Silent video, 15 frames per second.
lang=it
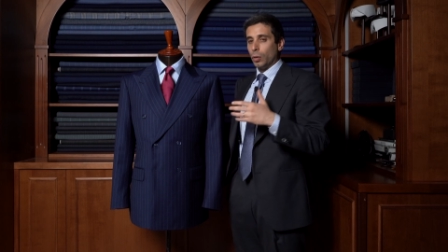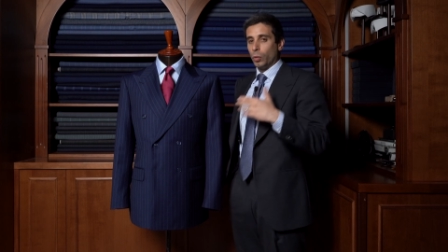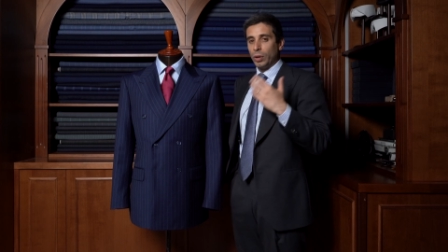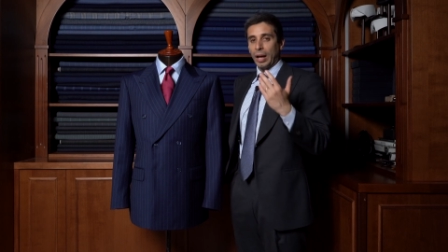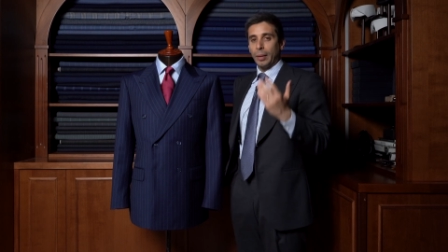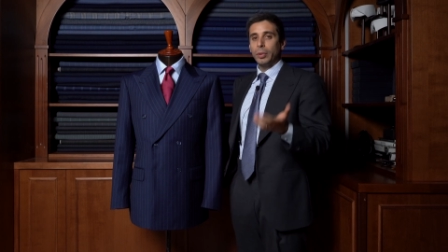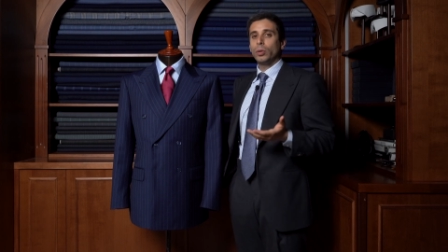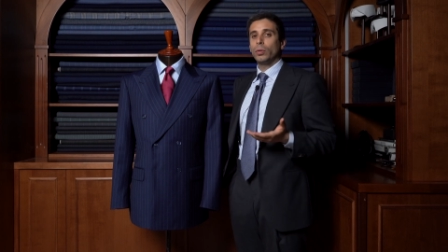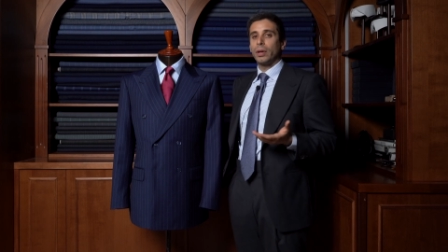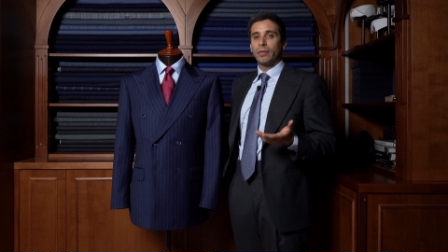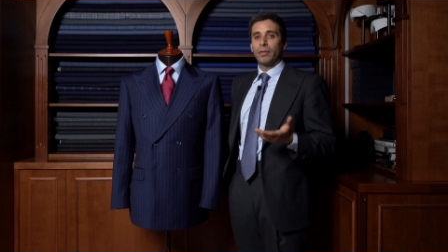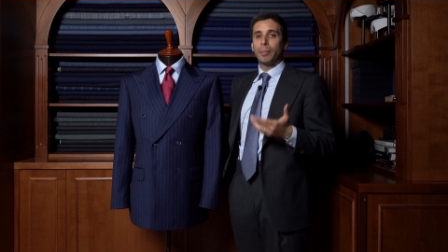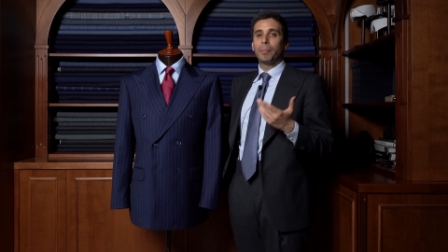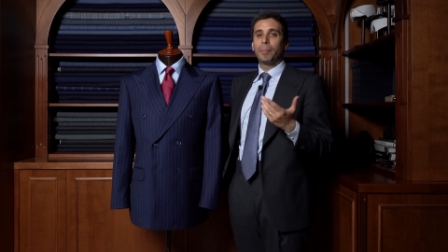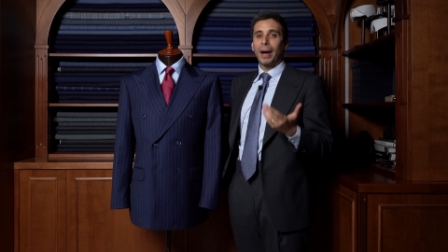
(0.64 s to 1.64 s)
Un abito che
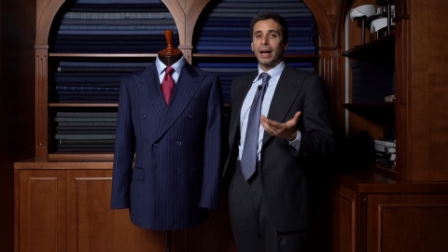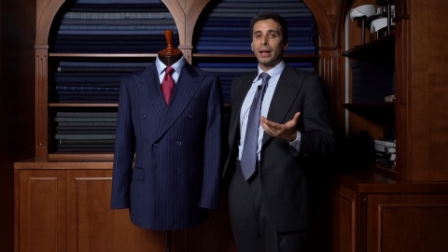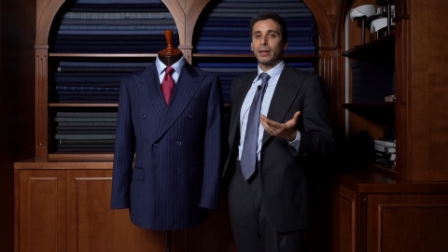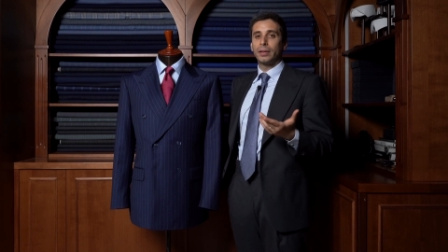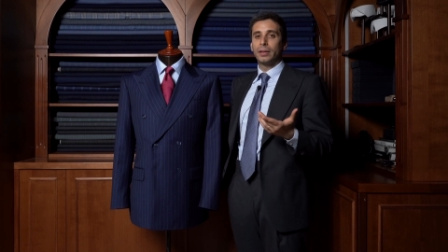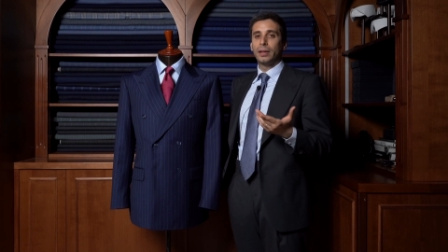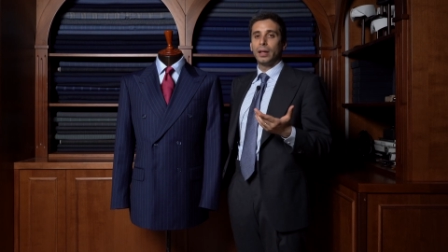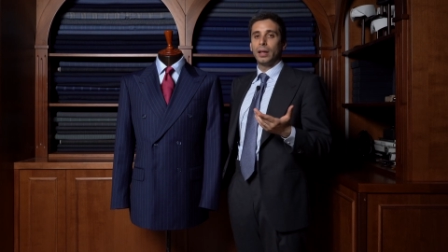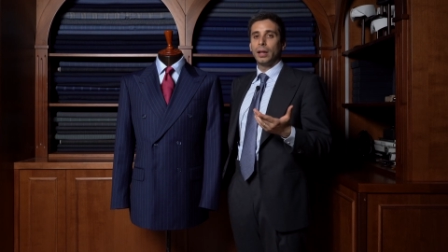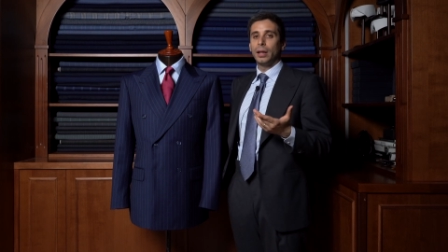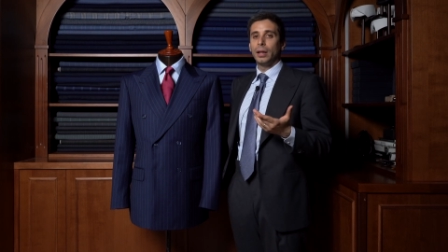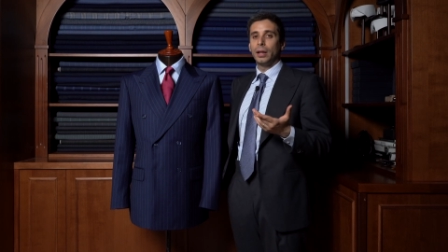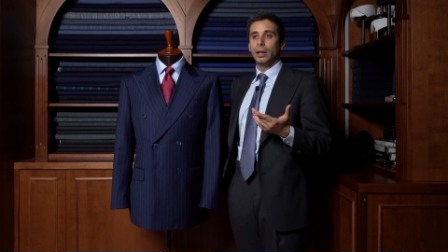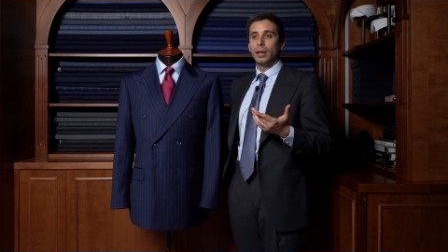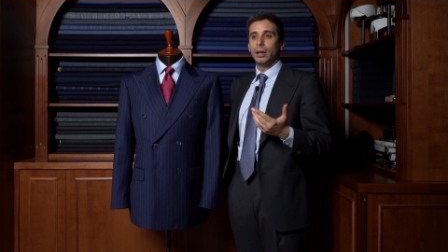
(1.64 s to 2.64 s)
fa
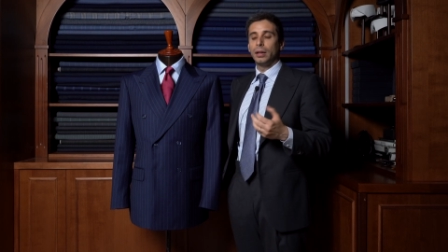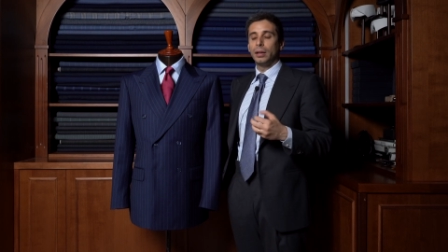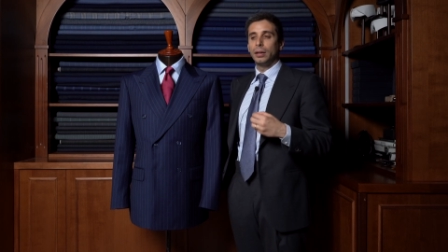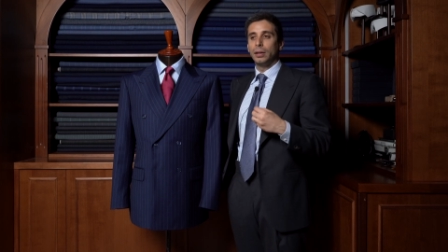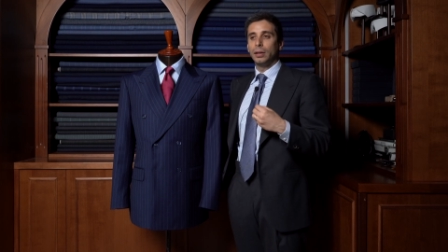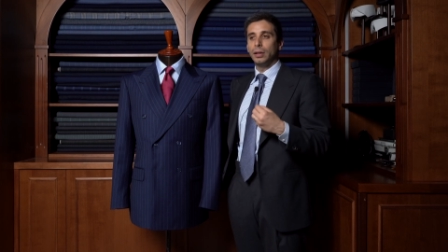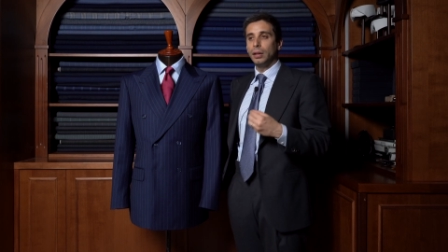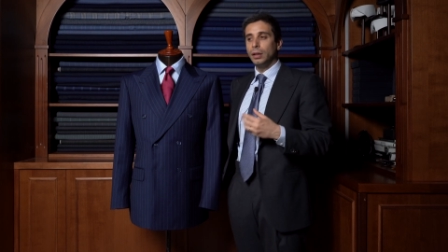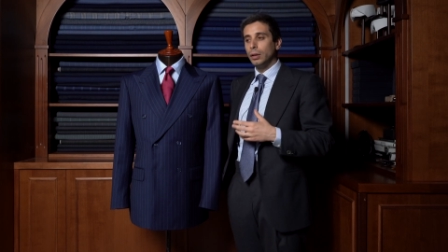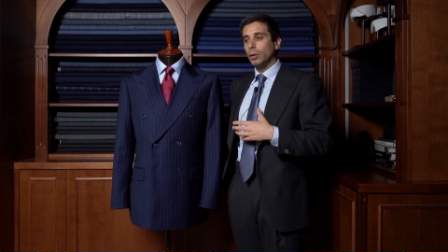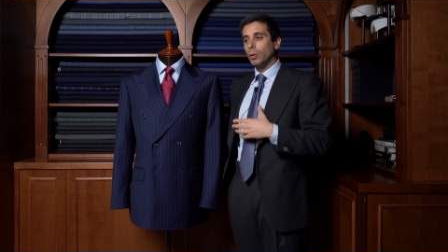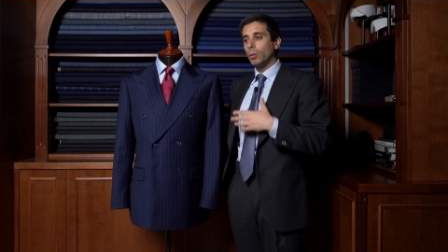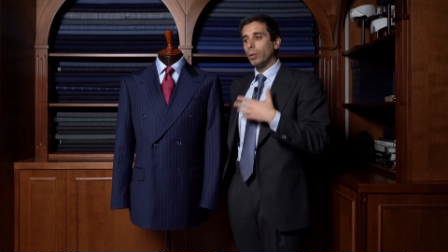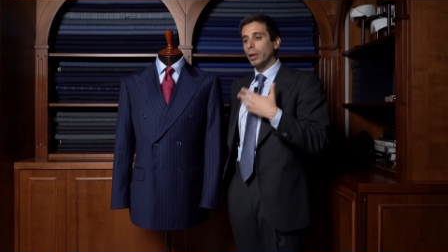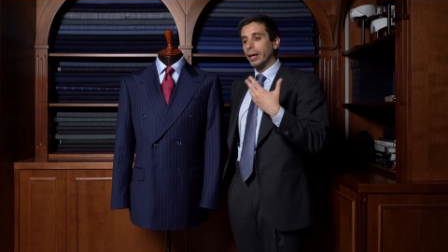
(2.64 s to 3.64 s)
parte di
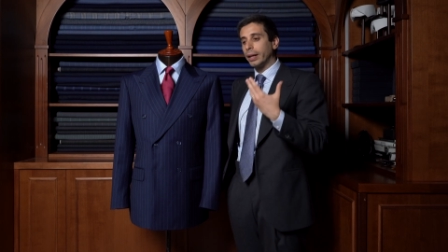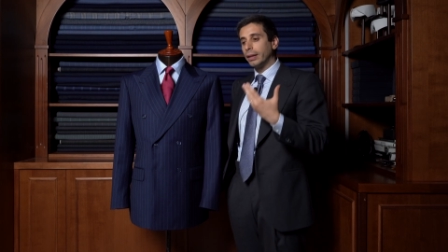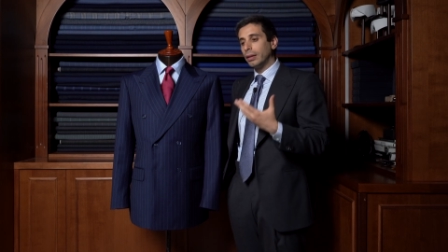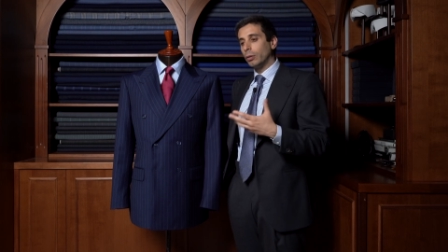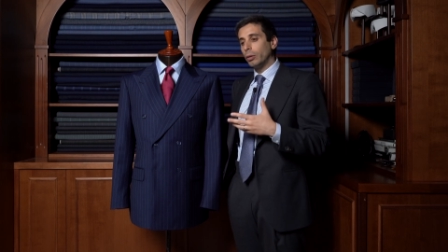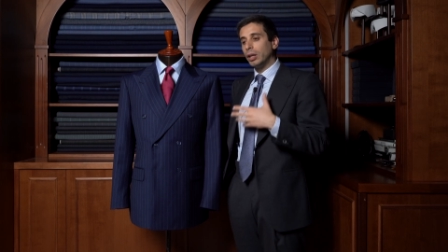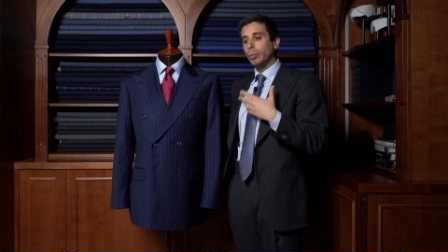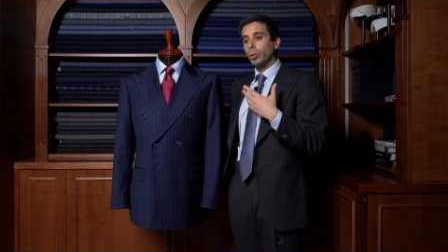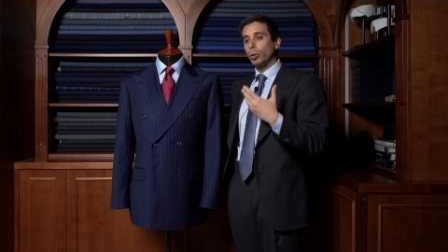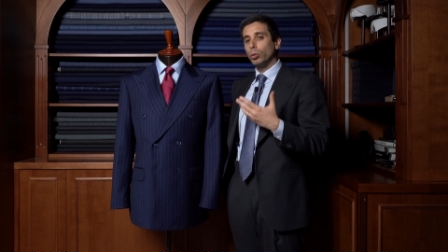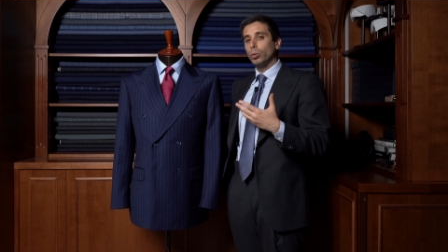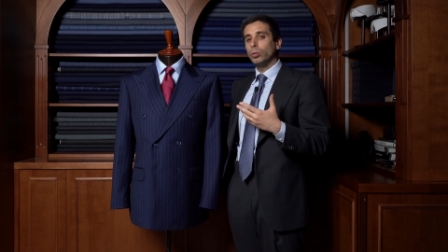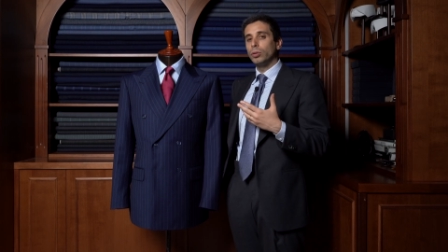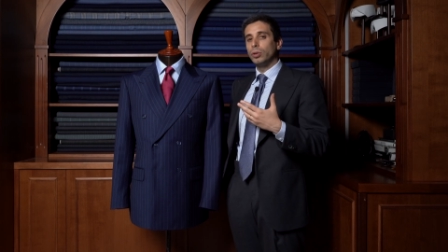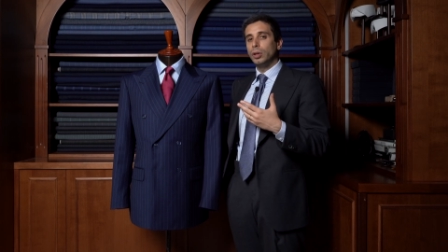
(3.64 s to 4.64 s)
quella categoria di
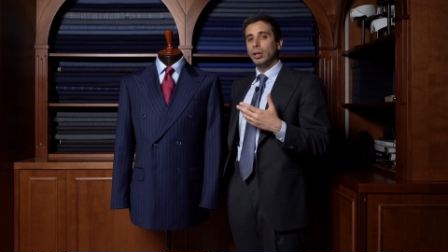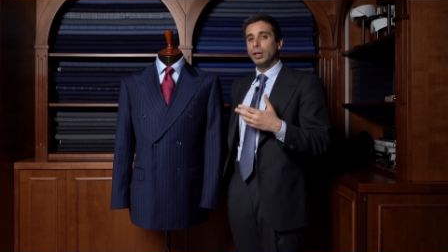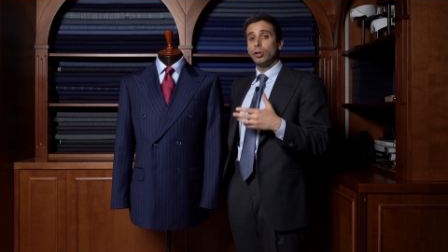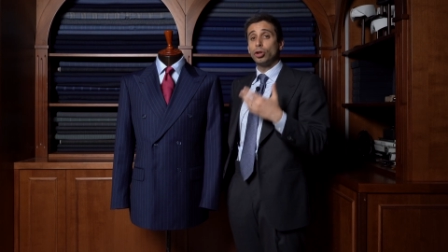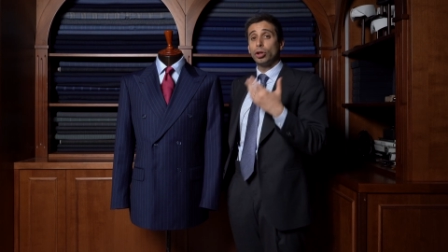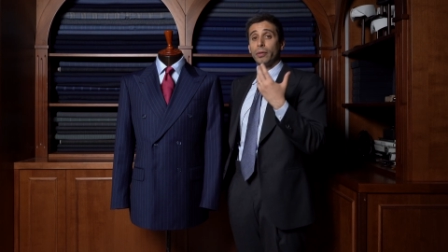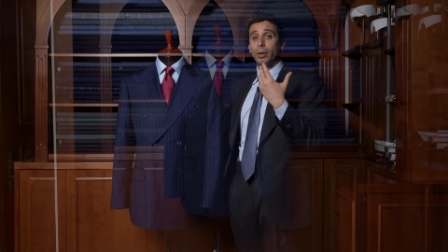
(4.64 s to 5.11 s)
prodotti che ci